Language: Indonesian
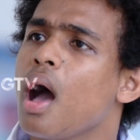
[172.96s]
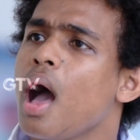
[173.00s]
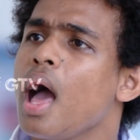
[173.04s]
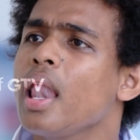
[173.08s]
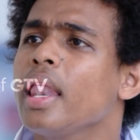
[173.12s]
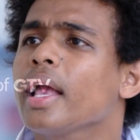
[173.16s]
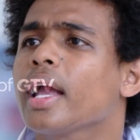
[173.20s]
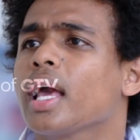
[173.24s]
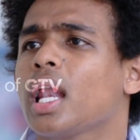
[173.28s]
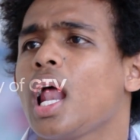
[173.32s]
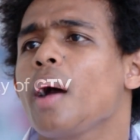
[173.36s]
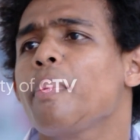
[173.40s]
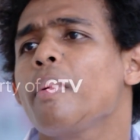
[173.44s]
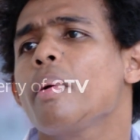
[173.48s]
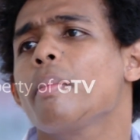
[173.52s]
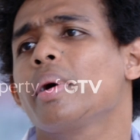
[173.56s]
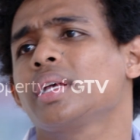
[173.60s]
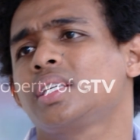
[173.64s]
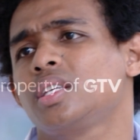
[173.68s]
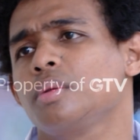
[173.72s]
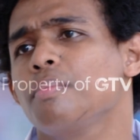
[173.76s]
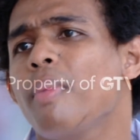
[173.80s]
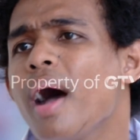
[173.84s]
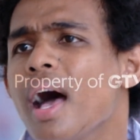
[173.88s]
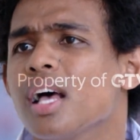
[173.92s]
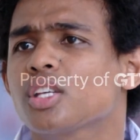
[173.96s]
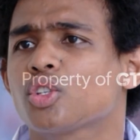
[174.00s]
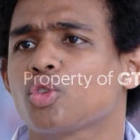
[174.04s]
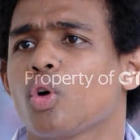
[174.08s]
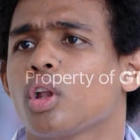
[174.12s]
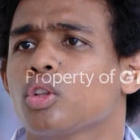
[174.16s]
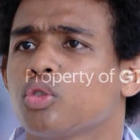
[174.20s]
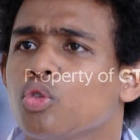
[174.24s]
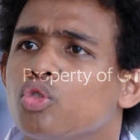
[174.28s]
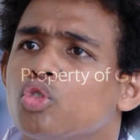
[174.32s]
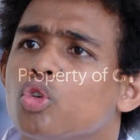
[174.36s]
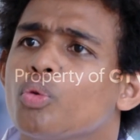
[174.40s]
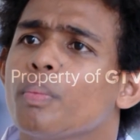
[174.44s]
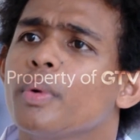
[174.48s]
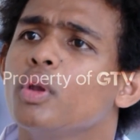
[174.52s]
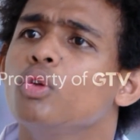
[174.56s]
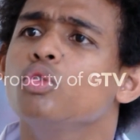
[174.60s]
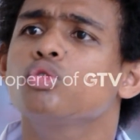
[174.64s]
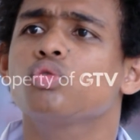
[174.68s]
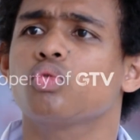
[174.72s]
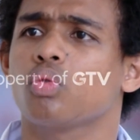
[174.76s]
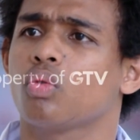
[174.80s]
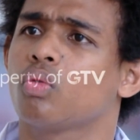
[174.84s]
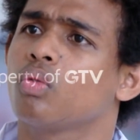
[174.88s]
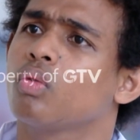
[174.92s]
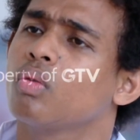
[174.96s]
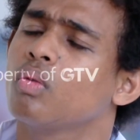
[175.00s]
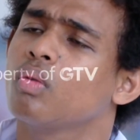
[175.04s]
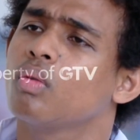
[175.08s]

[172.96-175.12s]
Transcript: Ale kenapa masih bahas soal tusuk-menusuk?